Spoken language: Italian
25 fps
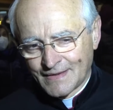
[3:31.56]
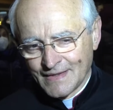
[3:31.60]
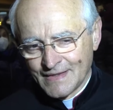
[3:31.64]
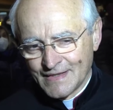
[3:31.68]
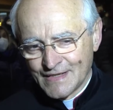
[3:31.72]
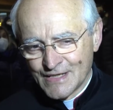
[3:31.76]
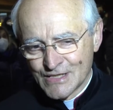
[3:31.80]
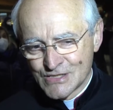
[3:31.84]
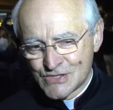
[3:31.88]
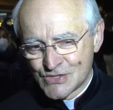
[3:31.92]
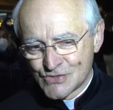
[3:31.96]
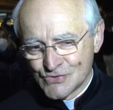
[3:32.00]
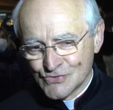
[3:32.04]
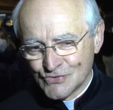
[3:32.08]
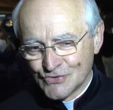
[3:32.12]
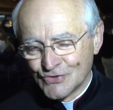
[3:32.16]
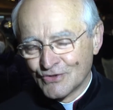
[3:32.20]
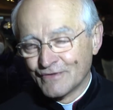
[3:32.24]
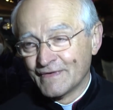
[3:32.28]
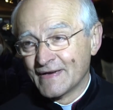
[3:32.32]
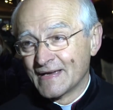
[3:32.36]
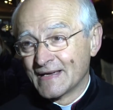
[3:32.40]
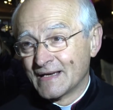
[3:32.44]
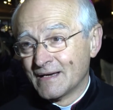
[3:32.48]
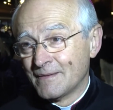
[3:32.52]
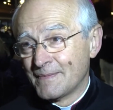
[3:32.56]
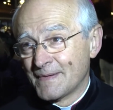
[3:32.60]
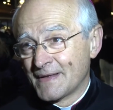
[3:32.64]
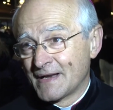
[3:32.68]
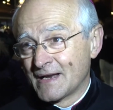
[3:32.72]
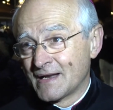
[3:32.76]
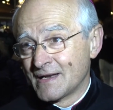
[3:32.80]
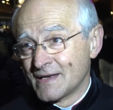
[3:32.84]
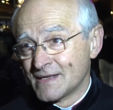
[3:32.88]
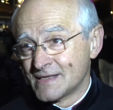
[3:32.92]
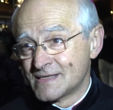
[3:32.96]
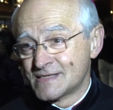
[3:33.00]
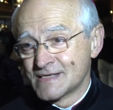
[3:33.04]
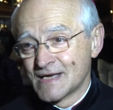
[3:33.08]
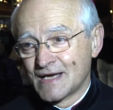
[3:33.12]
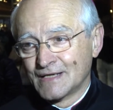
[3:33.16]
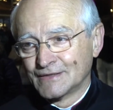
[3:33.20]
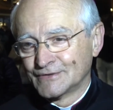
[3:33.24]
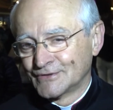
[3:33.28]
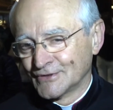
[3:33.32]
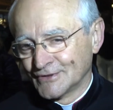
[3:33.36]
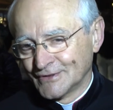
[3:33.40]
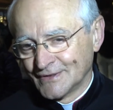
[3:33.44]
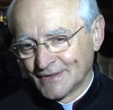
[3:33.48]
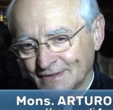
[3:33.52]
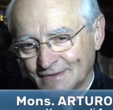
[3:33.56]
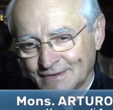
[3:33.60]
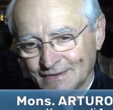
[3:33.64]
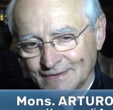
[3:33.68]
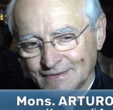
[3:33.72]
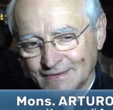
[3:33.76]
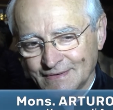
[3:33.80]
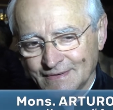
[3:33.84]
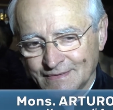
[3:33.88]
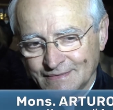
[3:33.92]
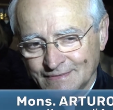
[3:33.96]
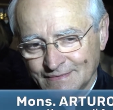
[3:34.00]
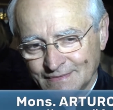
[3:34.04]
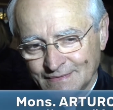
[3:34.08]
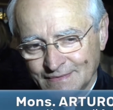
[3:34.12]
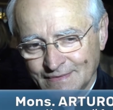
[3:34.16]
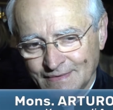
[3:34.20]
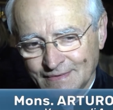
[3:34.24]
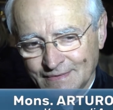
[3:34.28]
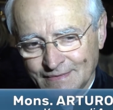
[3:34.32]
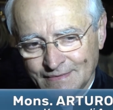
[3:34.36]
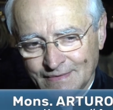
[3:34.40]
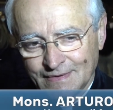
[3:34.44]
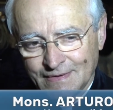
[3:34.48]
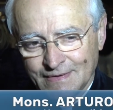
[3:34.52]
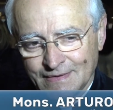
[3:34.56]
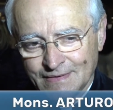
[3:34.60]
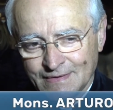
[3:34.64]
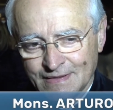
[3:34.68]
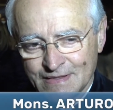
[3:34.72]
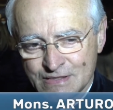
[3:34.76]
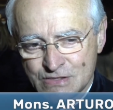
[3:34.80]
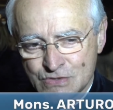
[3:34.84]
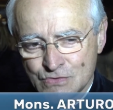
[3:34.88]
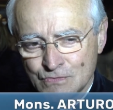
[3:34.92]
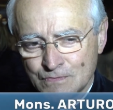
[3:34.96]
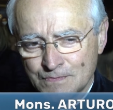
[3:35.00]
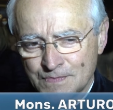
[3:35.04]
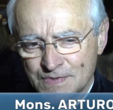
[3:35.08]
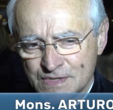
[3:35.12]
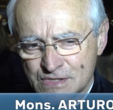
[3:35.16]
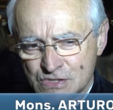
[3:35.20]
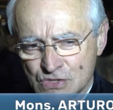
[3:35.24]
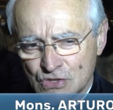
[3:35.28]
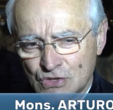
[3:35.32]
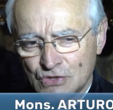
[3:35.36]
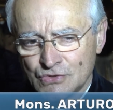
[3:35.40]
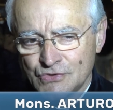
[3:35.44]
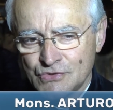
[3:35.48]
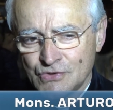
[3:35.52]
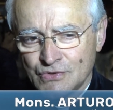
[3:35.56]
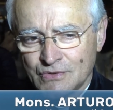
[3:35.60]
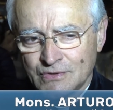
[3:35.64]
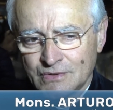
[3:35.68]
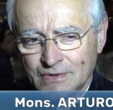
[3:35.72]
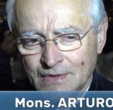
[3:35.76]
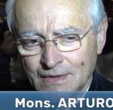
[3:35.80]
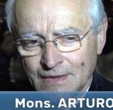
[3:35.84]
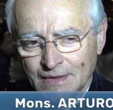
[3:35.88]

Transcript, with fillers: che nessuno venga penalizzato, ecco, in, in nessun bisogno,